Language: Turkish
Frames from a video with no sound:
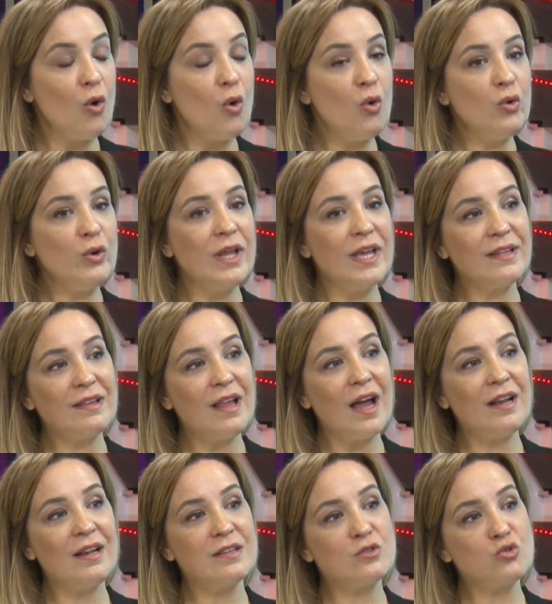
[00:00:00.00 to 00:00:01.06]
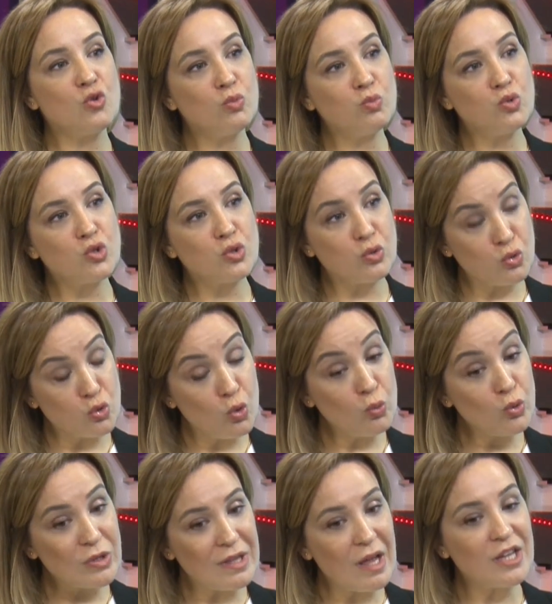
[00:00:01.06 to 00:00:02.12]
Örneklerle sonuç,
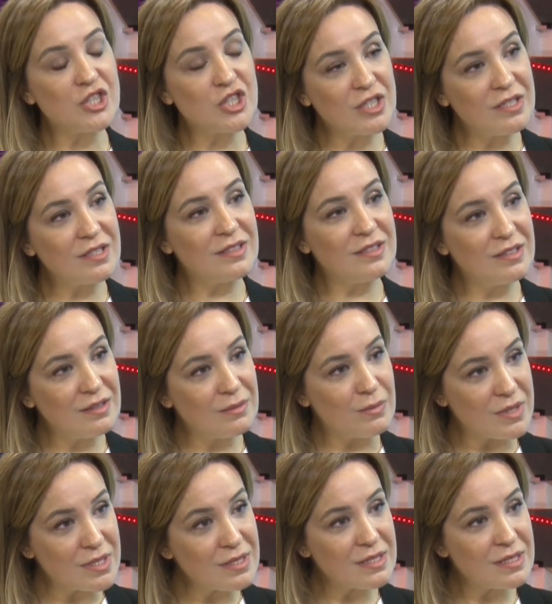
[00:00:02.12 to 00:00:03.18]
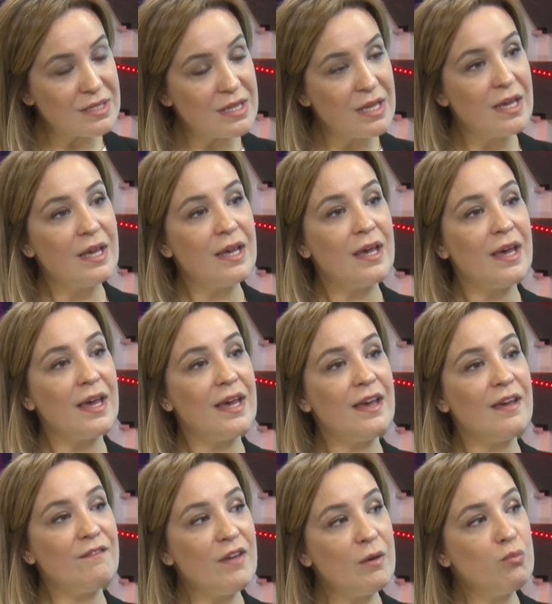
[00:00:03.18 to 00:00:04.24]
somutlaştırdığımız e,
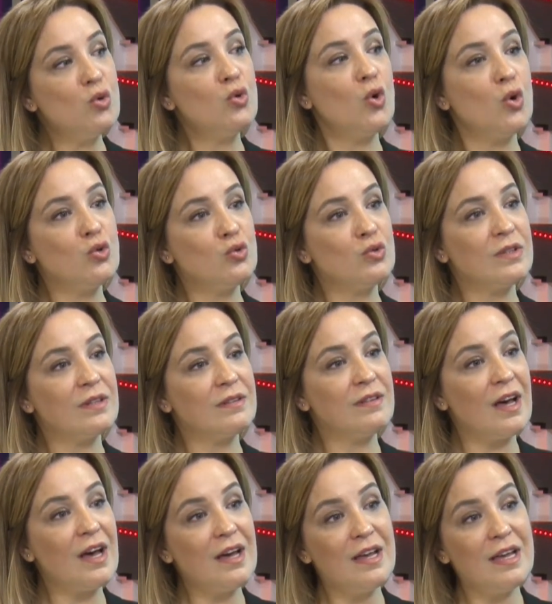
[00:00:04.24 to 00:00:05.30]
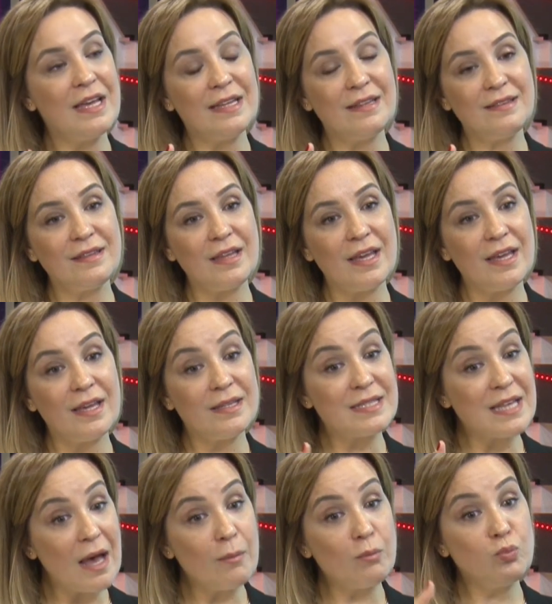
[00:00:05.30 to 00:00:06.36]
ve bu konuda da e,
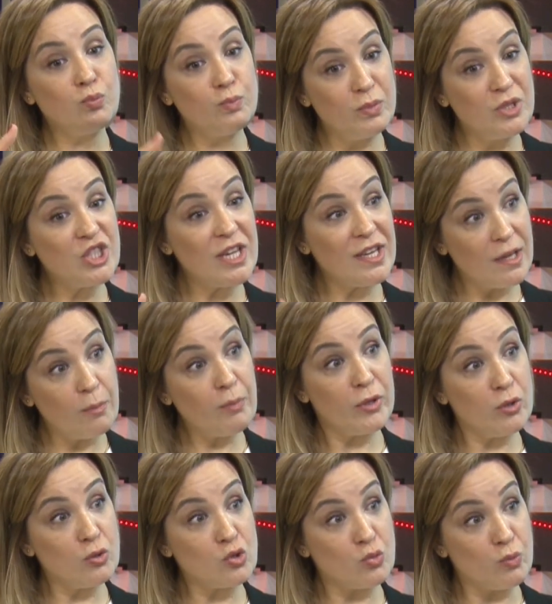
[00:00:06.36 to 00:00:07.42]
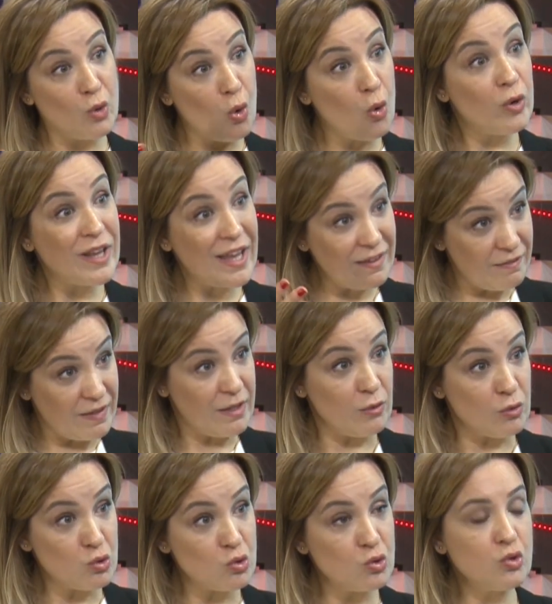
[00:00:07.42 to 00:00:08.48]
sen bir şey yapıyorsun, bir örnek
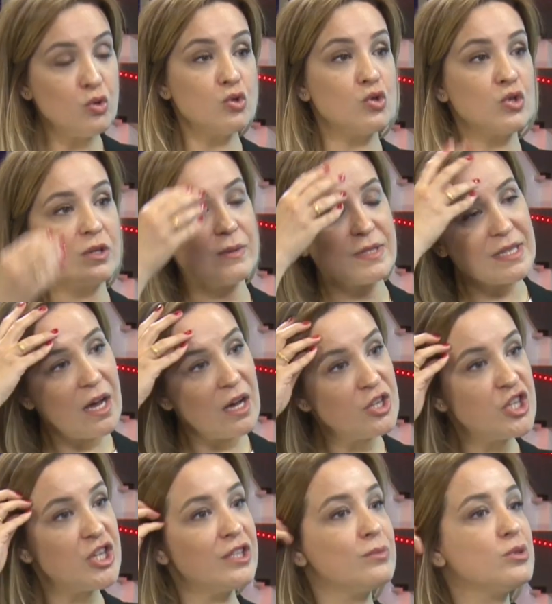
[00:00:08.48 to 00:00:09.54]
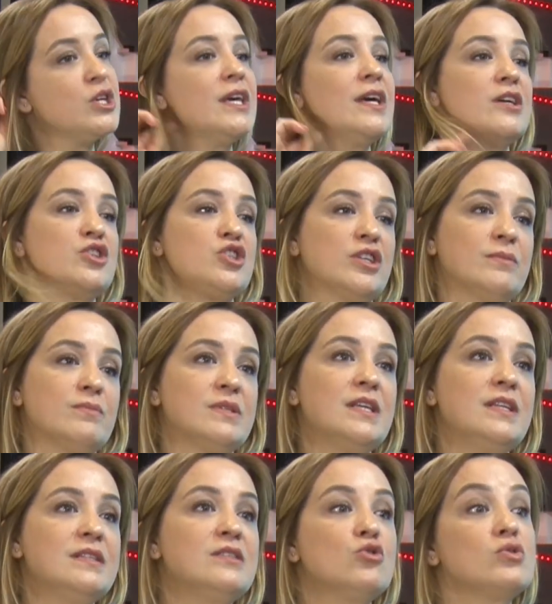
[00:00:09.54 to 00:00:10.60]
veriyorsun. Diyorsun ki mesela açalım şeyi açalım.
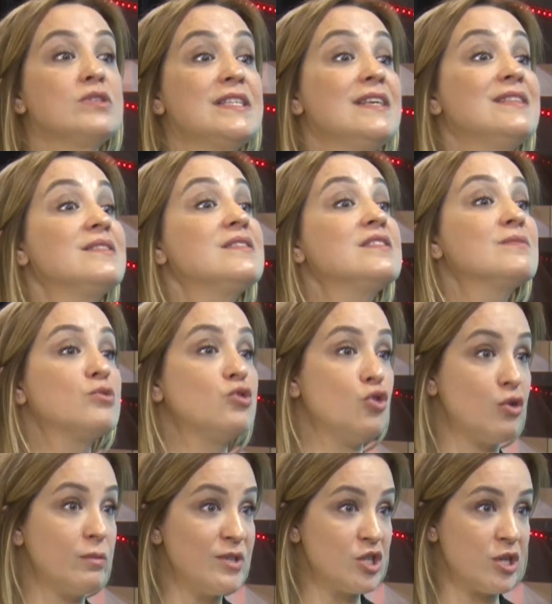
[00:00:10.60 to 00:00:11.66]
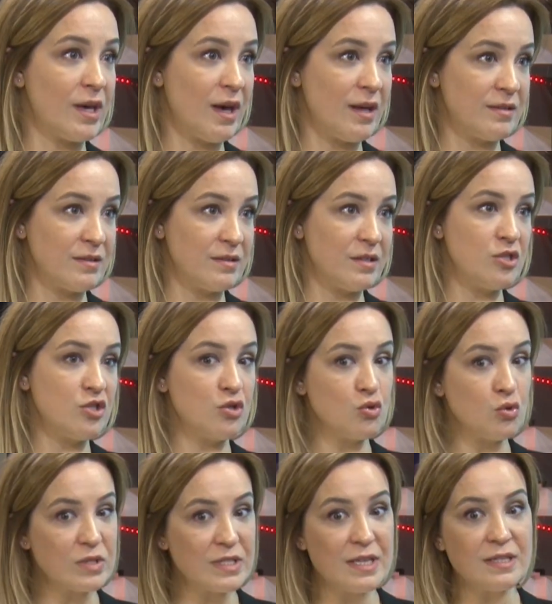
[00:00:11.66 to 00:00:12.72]
Seni çok sessiz buluyorum iş hayatında. İşte
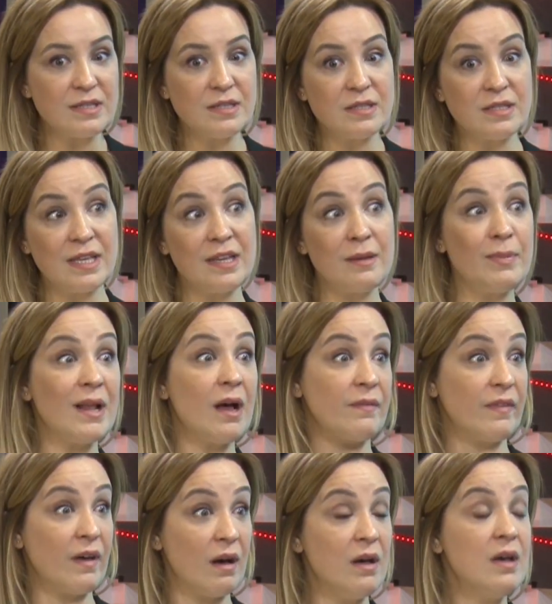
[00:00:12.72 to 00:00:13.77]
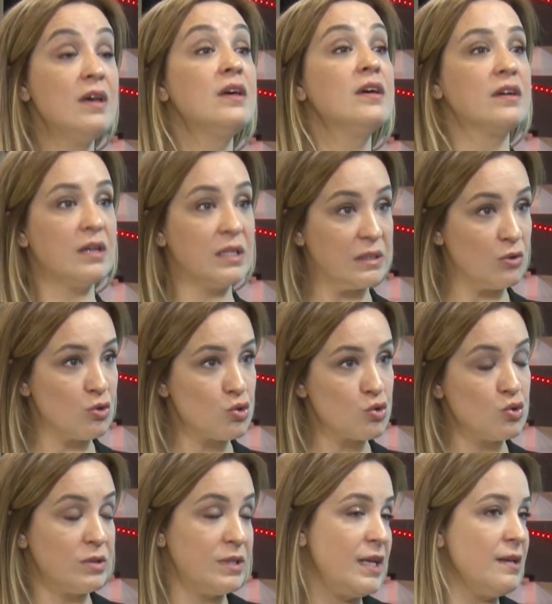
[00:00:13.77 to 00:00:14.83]
çok sessiz geri planda
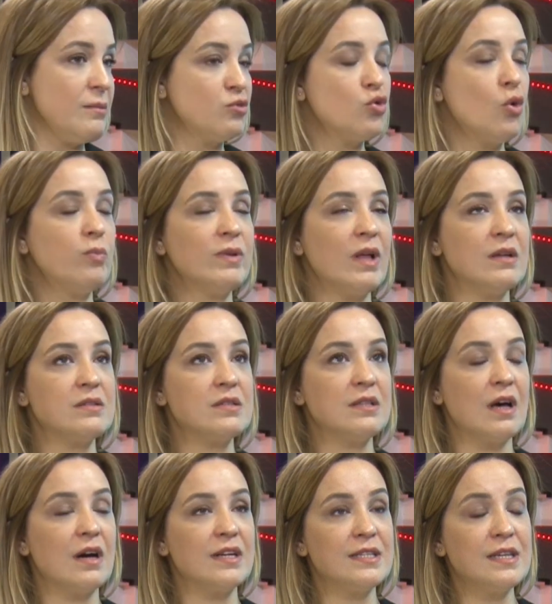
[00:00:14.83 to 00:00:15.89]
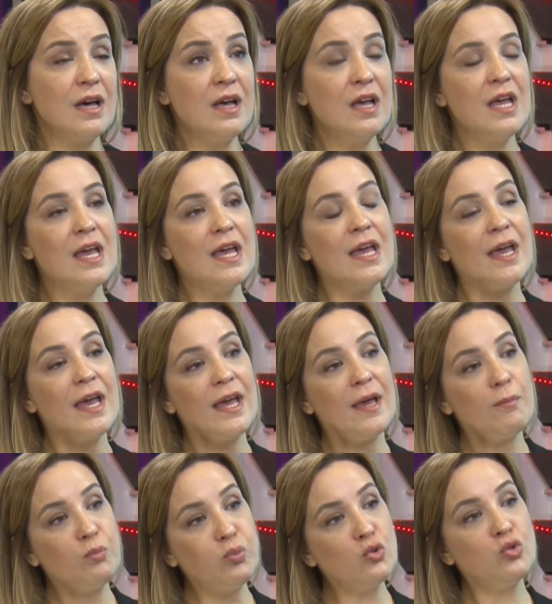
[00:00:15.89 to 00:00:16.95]
kalıyorsun diyelim toplantılarda.
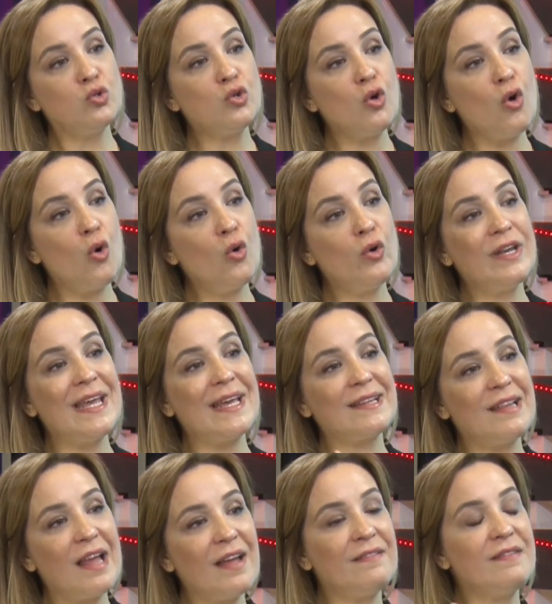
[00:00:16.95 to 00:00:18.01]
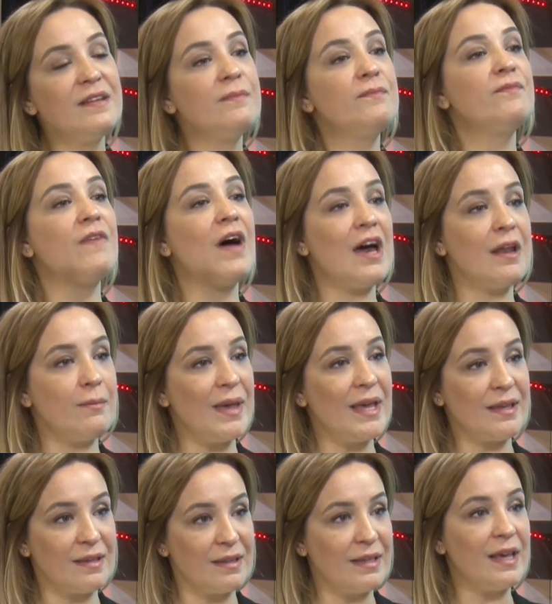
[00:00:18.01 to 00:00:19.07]
E, bunu örneklendirip
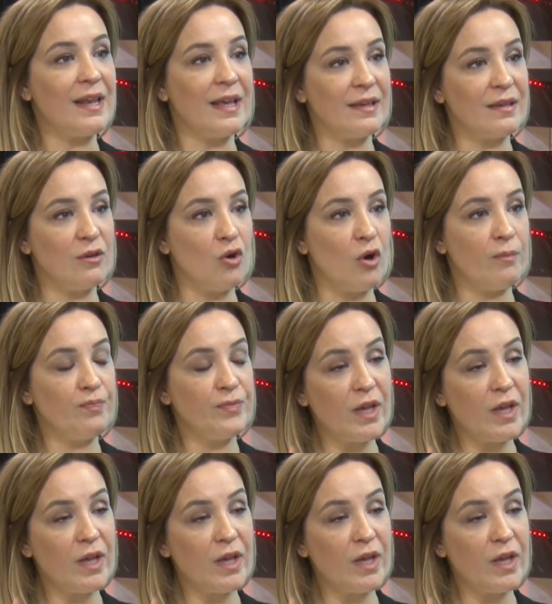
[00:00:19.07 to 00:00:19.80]
vermek gerekiyor.